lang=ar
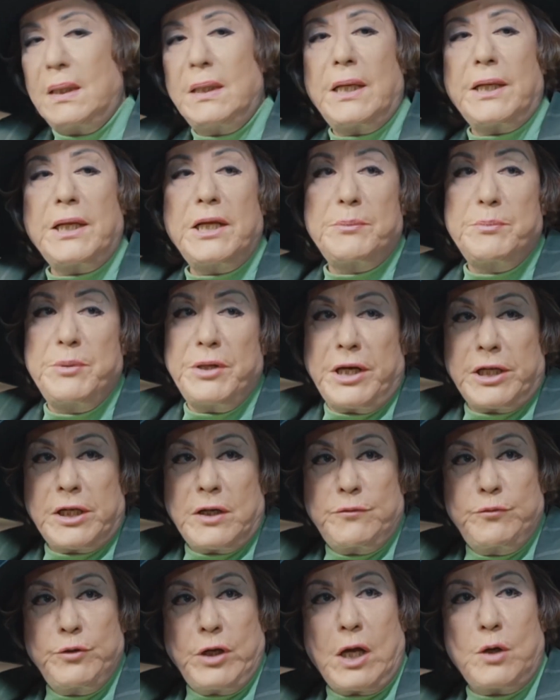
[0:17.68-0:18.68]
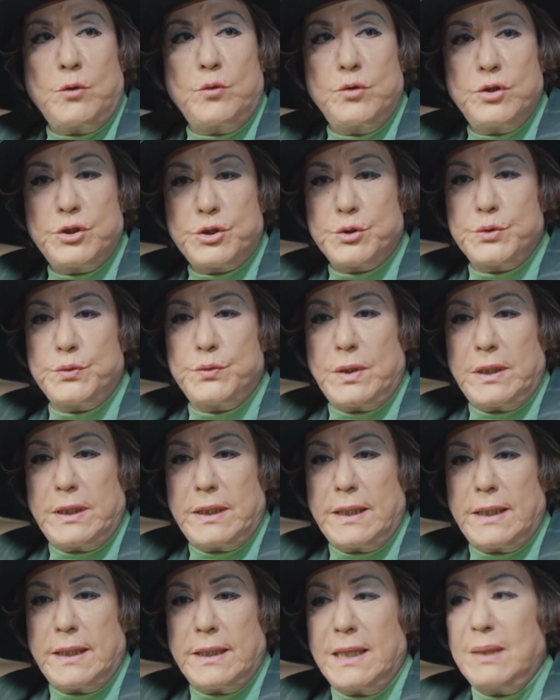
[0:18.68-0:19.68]
يا ريت بيعرفوا يحوشوا
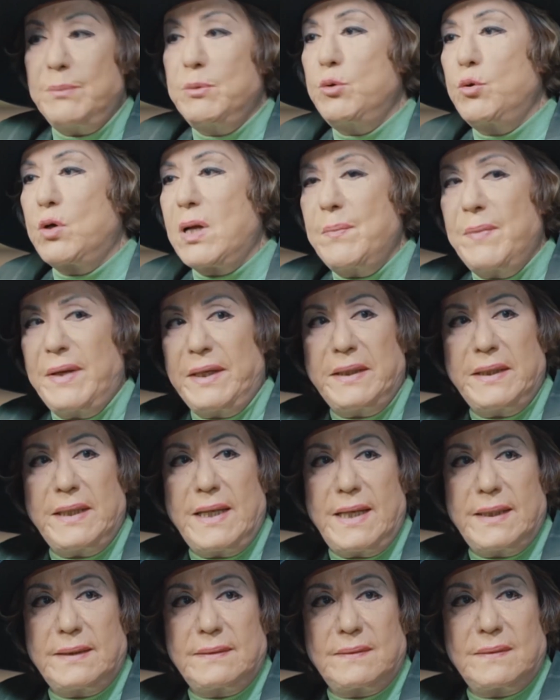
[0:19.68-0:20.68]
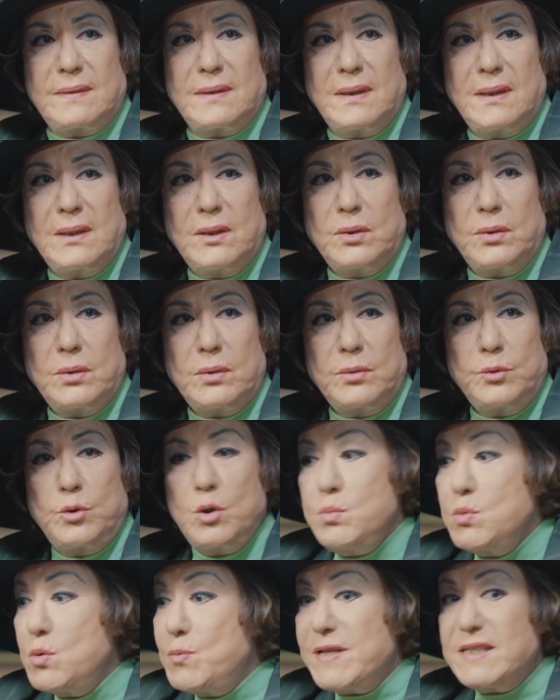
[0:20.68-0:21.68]
ولا يعملوا جمعيات
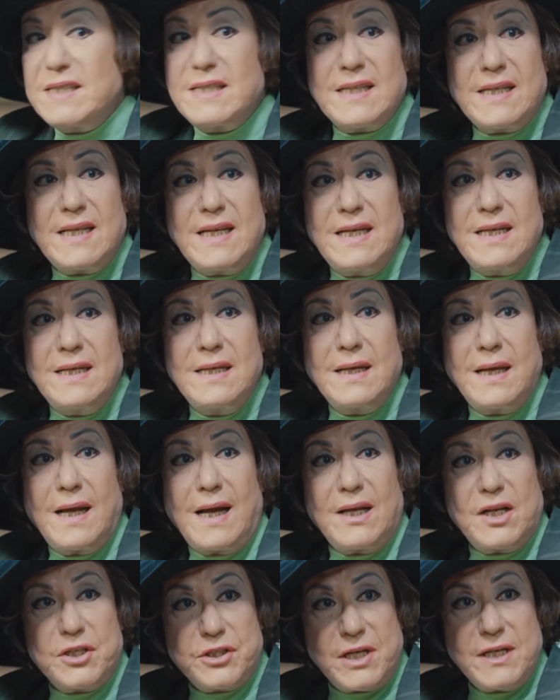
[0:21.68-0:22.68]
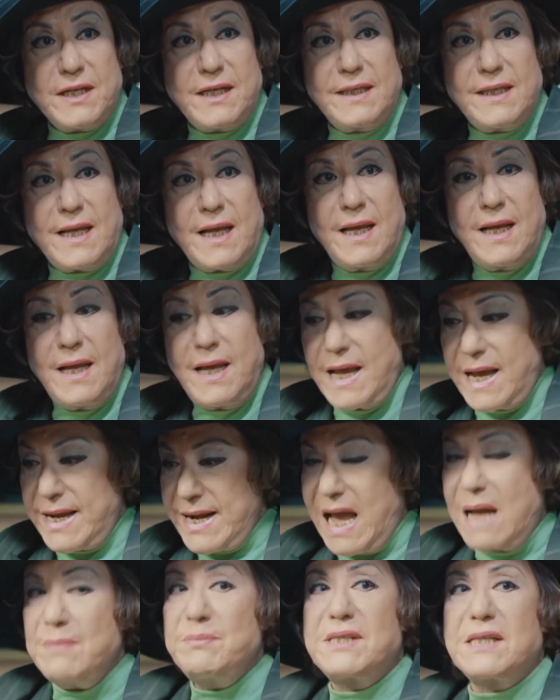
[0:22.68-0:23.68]
دول مبذرين علشان كده
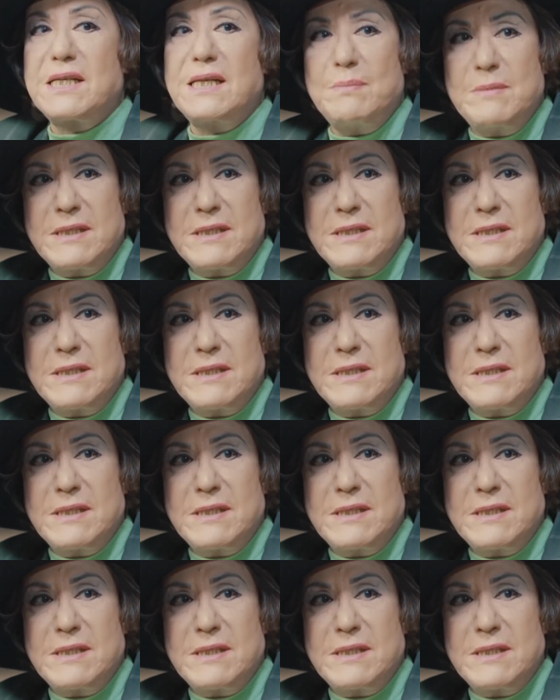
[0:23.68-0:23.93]
انا همسك